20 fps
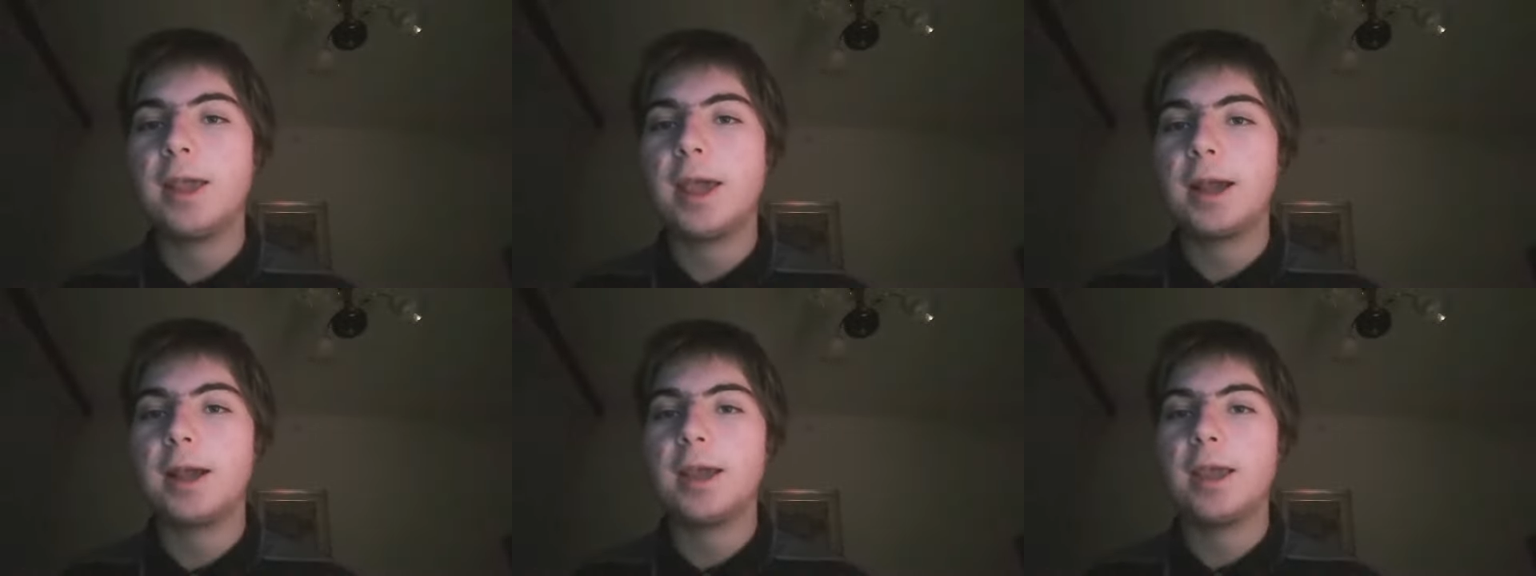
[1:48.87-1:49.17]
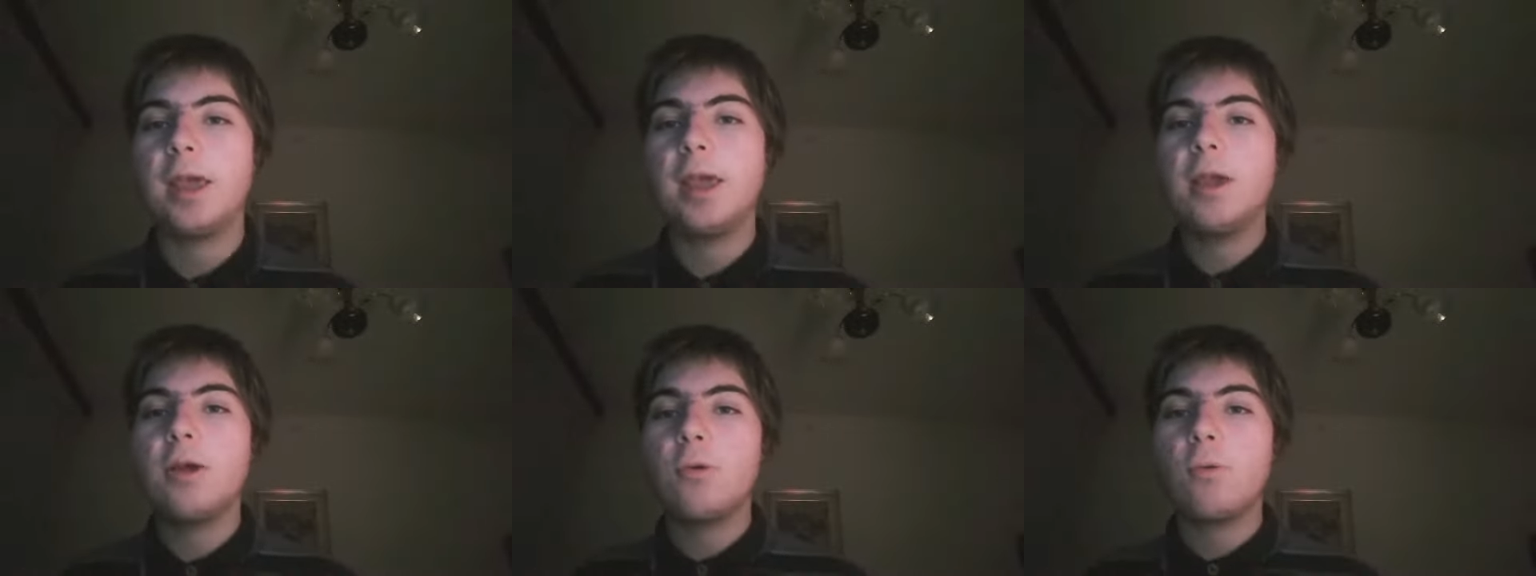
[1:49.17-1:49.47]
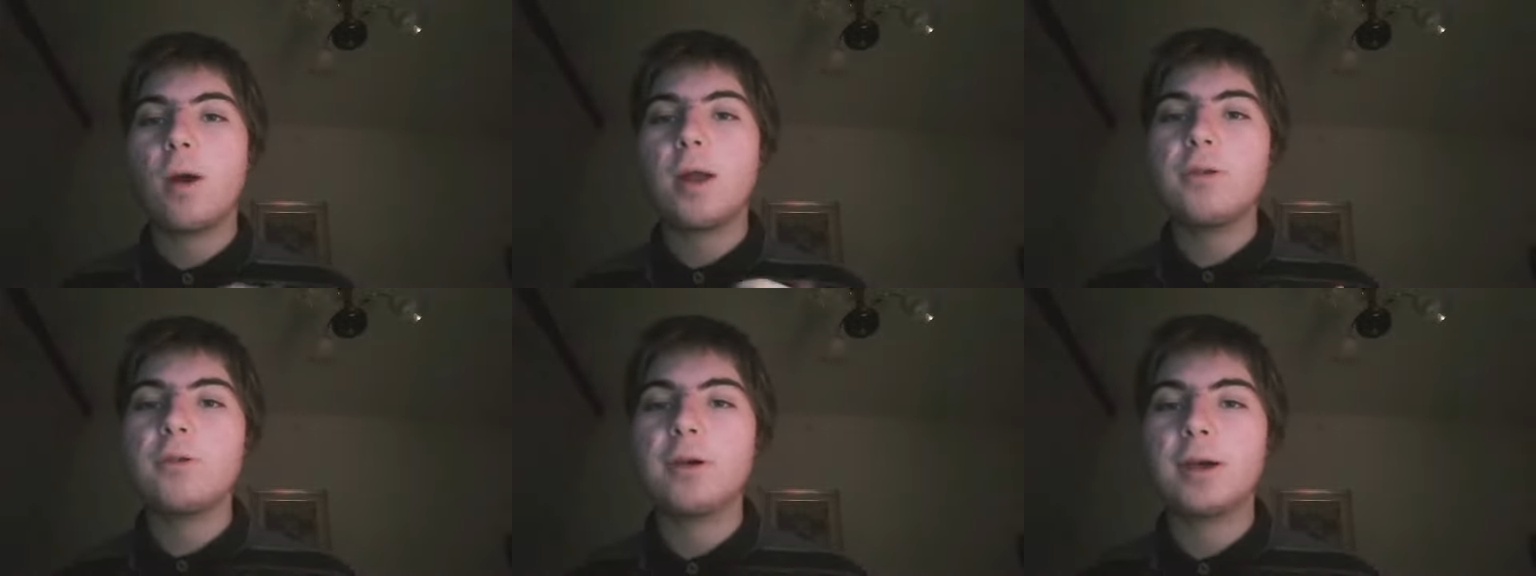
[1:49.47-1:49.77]
è che
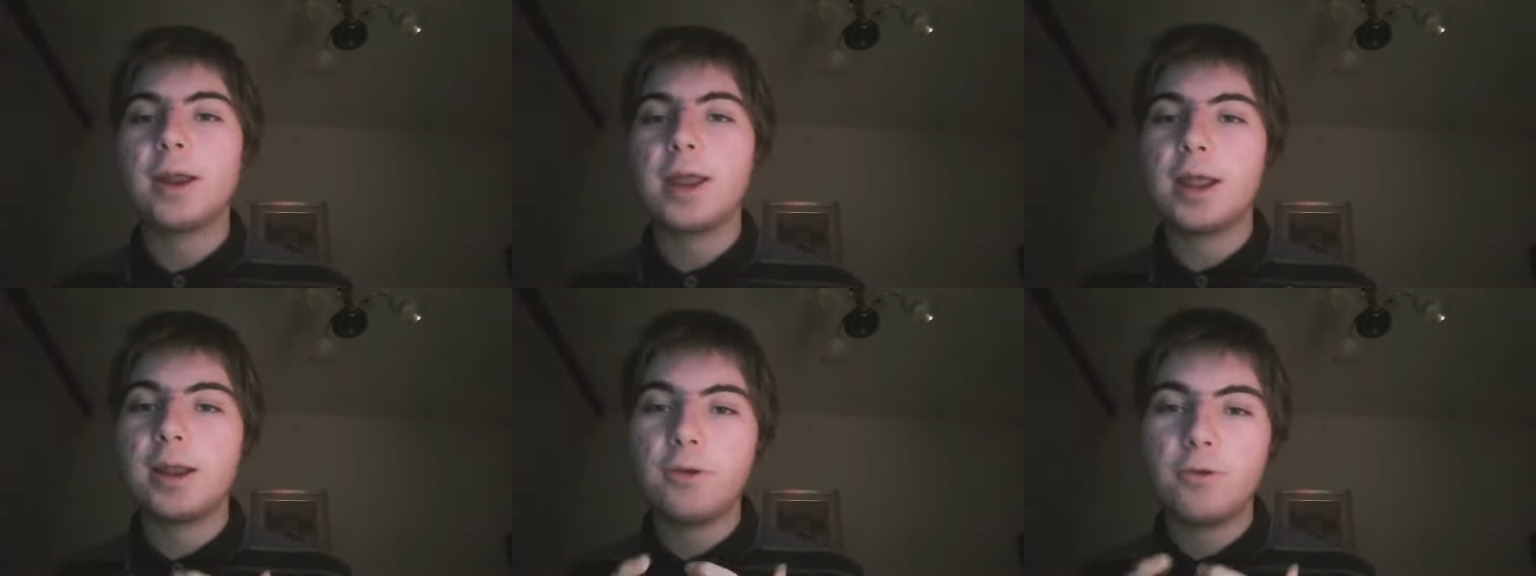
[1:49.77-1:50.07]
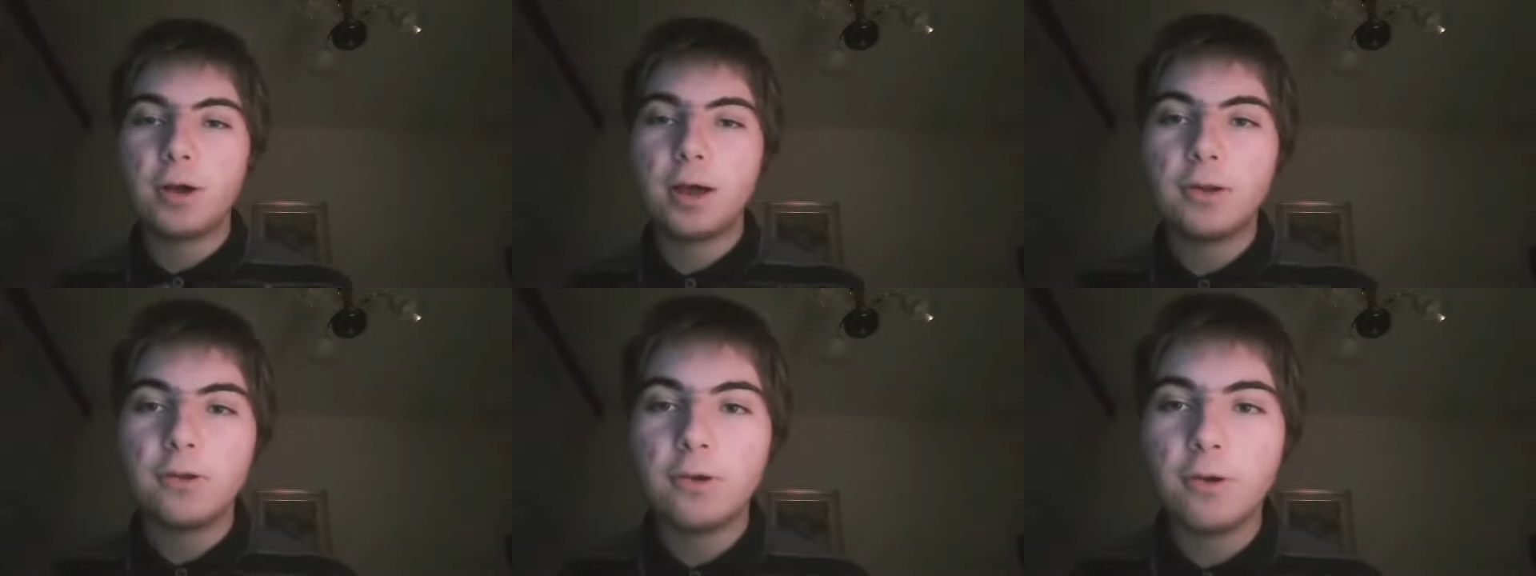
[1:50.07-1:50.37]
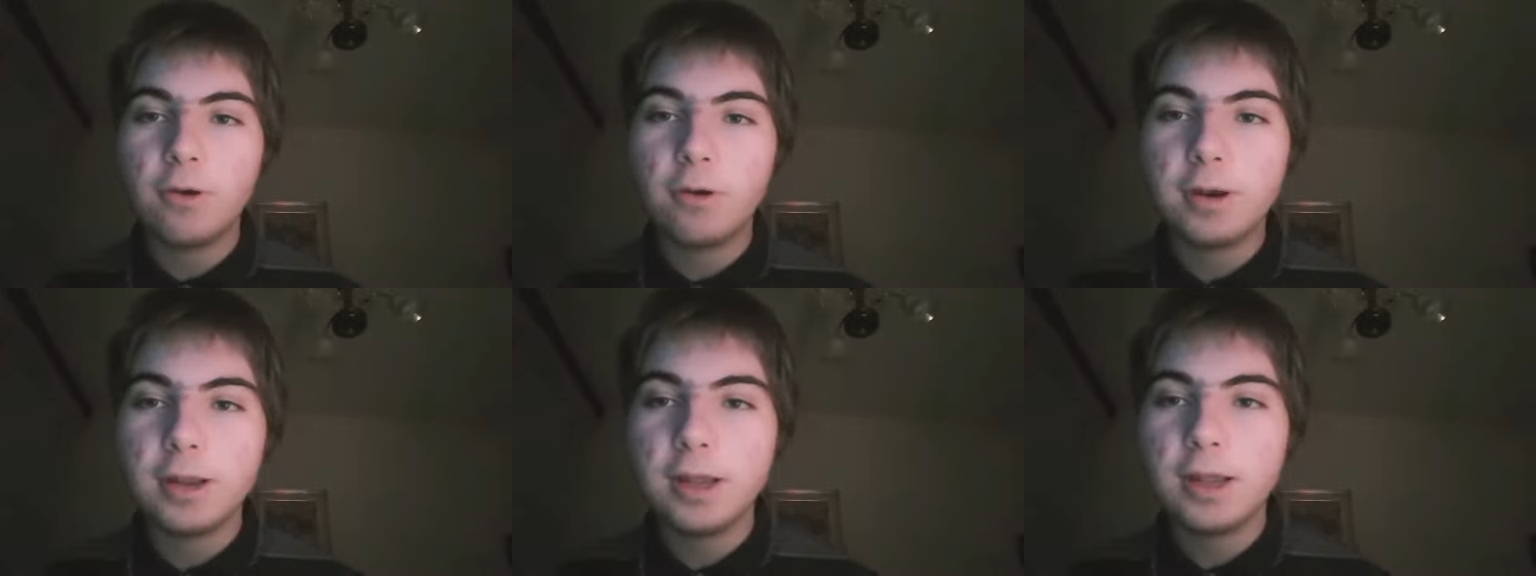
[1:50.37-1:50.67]
quando crea le
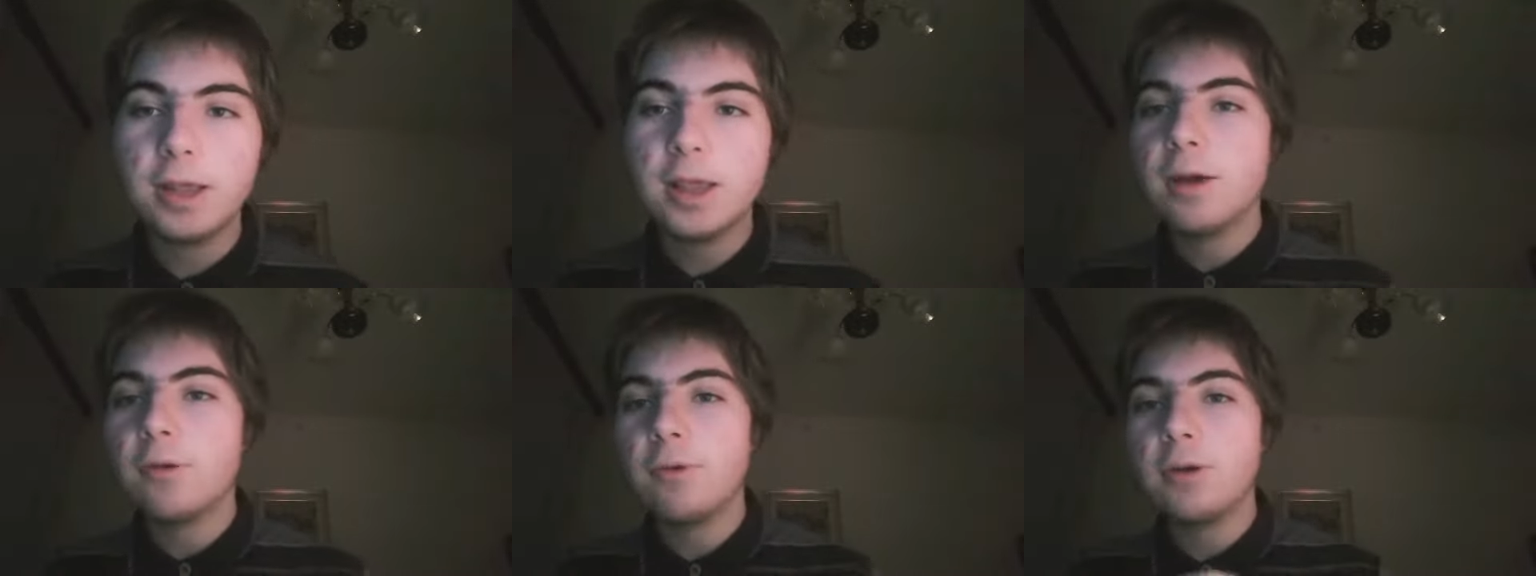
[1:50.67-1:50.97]
occasioni,